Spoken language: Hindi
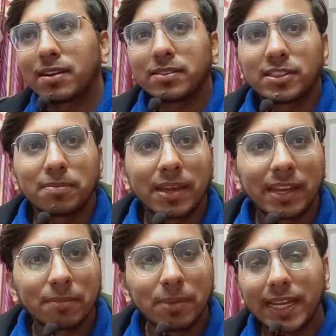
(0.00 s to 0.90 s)
जब मैंने
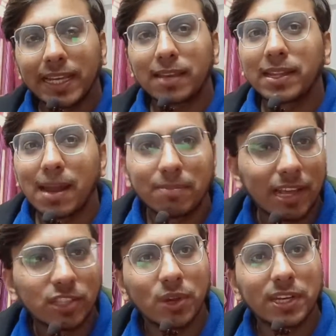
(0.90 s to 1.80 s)
बी के बाद एम
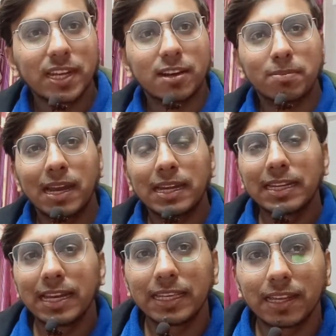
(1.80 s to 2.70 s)
टेक ज्वाइन किया ट्रिपल आई
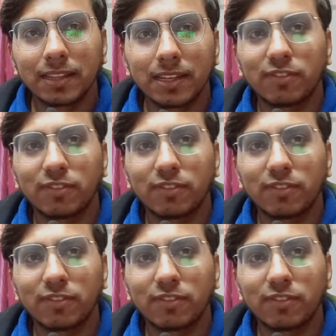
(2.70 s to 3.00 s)
टी के अंदर